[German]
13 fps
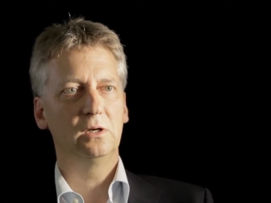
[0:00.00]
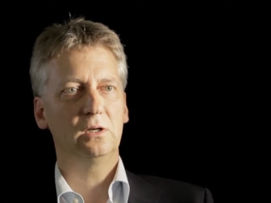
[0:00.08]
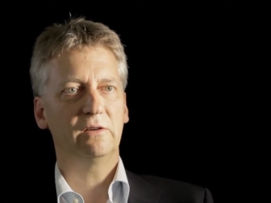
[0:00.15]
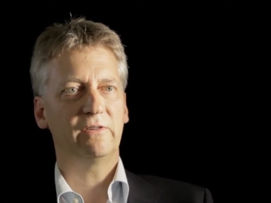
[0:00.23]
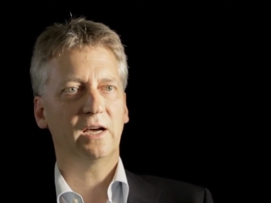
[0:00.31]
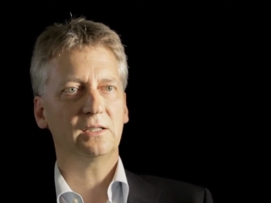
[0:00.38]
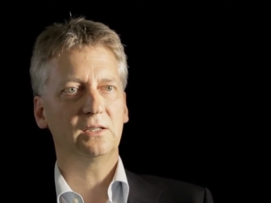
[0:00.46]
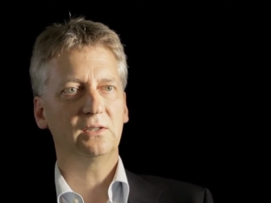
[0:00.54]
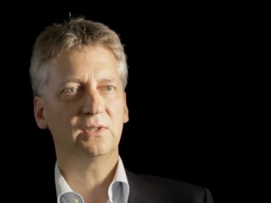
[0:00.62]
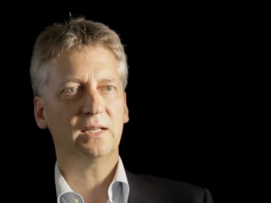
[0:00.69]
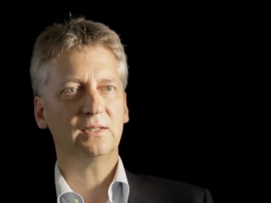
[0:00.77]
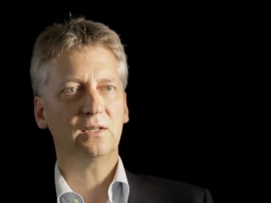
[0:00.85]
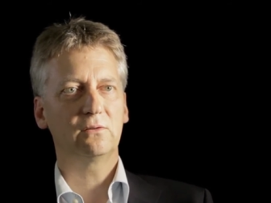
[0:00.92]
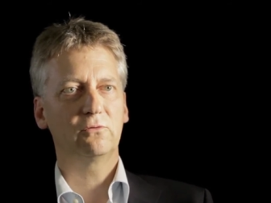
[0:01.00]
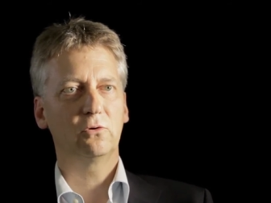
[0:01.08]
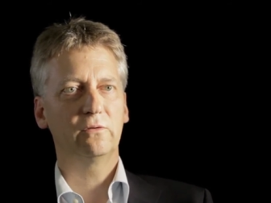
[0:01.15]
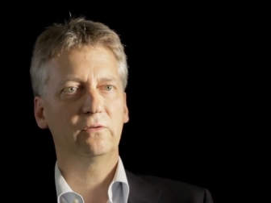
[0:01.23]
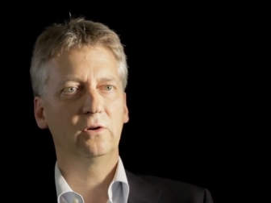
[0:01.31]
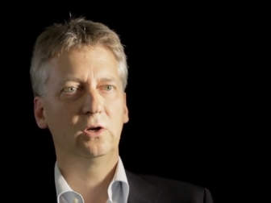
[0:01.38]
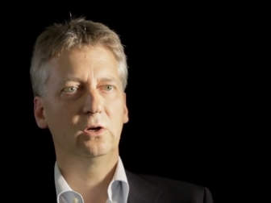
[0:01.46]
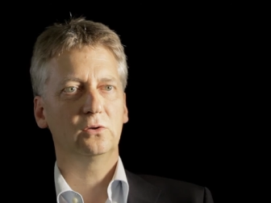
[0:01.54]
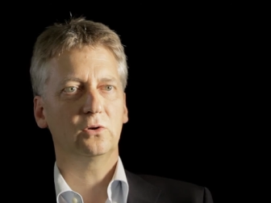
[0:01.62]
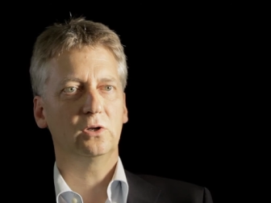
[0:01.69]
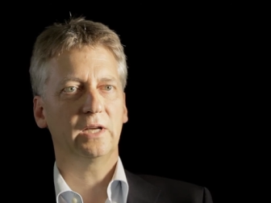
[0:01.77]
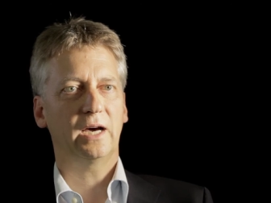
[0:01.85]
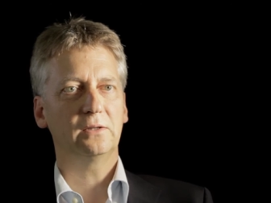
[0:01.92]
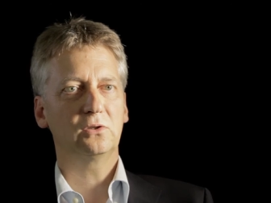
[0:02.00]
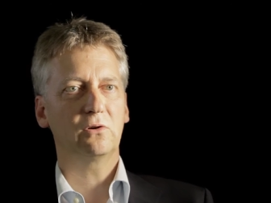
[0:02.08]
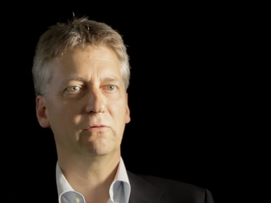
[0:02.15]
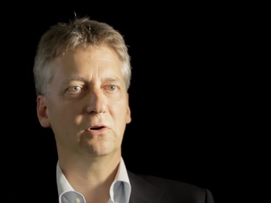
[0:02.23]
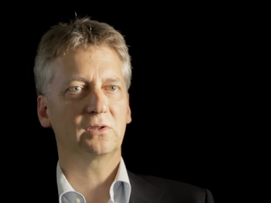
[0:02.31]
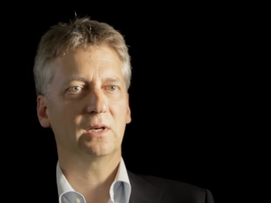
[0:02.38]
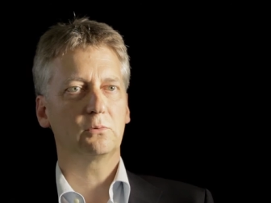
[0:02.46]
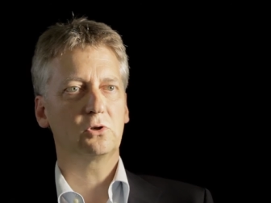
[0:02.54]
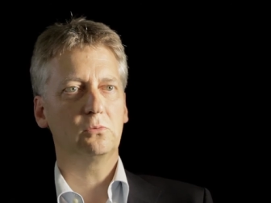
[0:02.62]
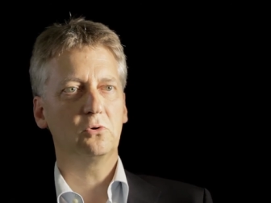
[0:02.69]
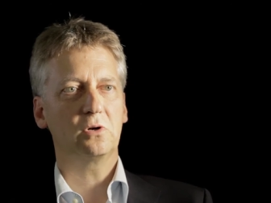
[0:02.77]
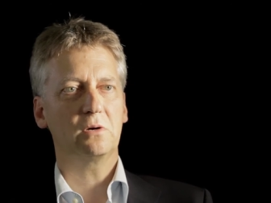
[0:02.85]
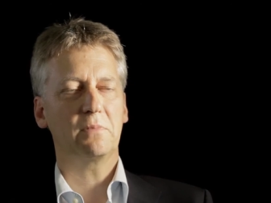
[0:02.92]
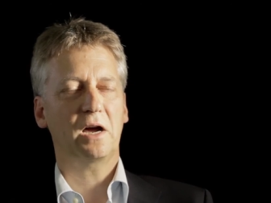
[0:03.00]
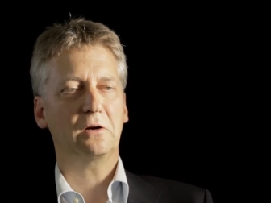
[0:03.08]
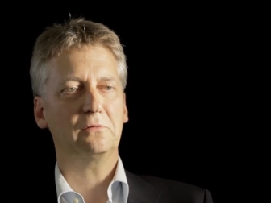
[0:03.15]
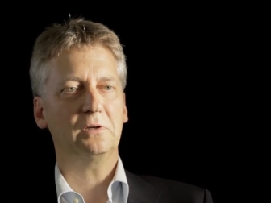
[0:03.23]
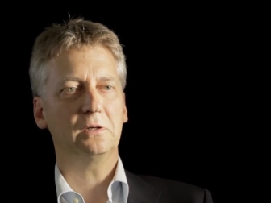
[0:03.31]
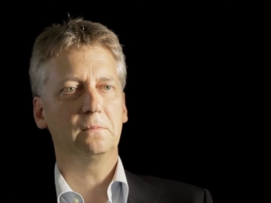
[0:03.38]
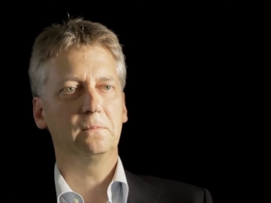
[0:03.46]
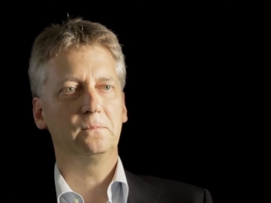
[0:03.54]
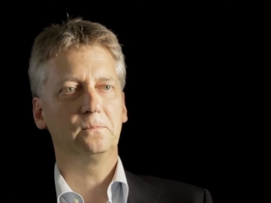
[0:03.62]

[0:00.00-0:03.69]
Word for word: Der fertige Gesetzentwurf soll dann zur Volksabstimmung gebracht werden.